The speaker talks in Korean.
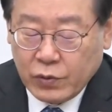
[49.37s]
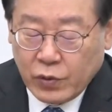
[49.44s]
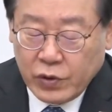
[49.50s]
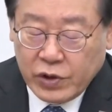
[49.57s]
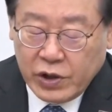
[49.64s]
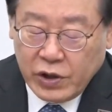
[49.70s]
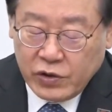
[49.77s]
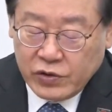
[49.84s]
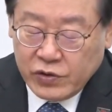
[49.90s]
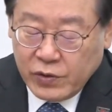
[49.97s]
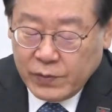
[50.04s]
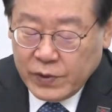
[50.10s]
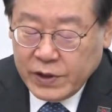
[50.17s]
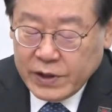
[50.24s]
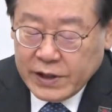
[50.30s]
돌이킬
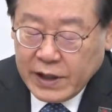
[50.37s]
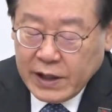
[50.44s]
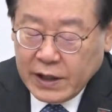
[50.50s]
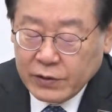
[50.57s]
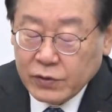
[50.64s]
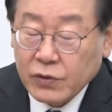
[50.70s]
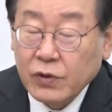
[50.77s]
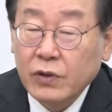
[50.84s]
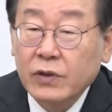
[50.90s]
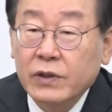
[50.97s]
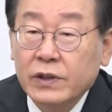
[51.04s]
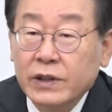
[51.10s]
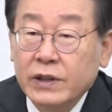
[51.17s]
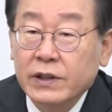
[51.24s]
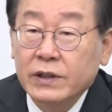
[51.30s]
수 없는
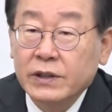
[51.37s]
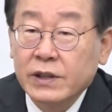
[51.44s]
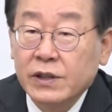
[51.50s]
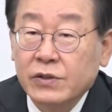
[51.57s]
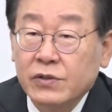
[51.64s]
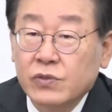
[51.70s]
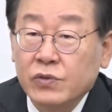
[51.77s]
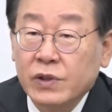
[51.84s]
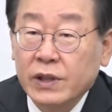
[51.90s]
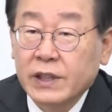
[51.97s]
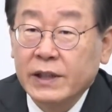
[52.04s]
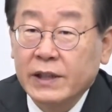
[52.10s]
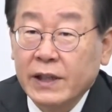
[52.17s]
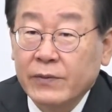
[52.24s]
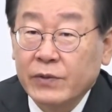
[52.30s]
재난으로 이어질 수
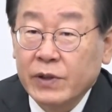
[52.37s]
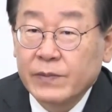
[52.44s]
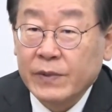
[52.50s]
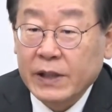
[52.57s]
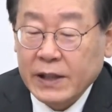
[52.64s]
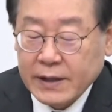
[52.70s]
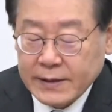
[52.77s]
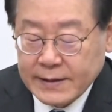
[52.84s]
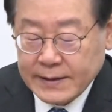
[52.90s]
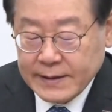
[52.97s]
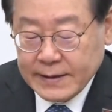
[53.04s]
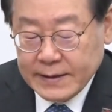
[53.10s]
있기 때문입니다.